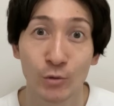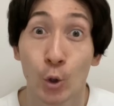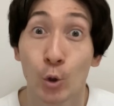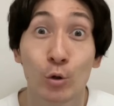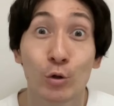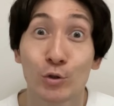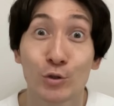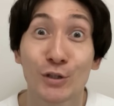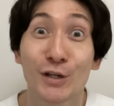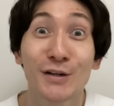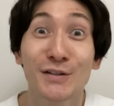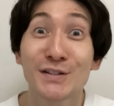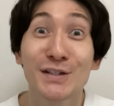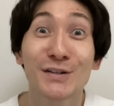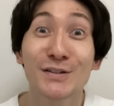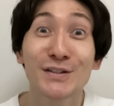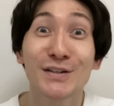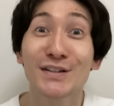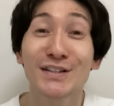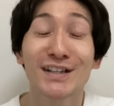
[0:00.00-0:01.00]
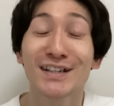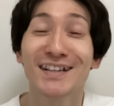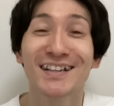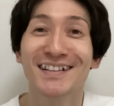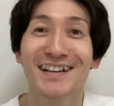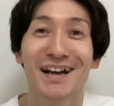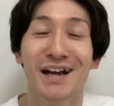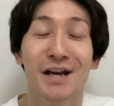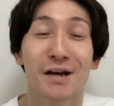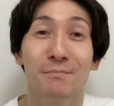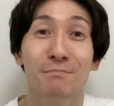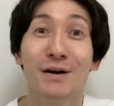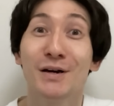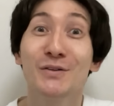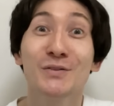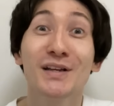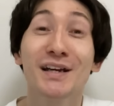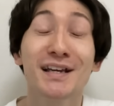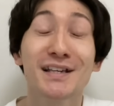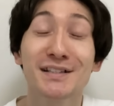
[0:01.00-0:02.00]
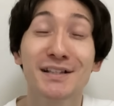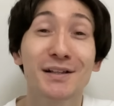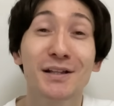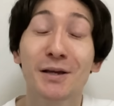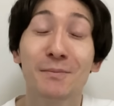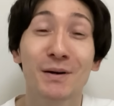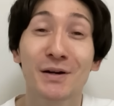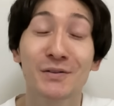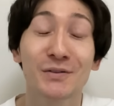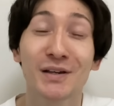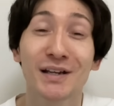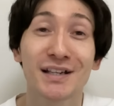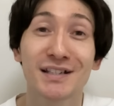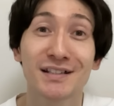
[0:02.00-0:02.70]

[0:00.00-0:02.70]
う、違う違う違う違う違う。丸投げしてない丸投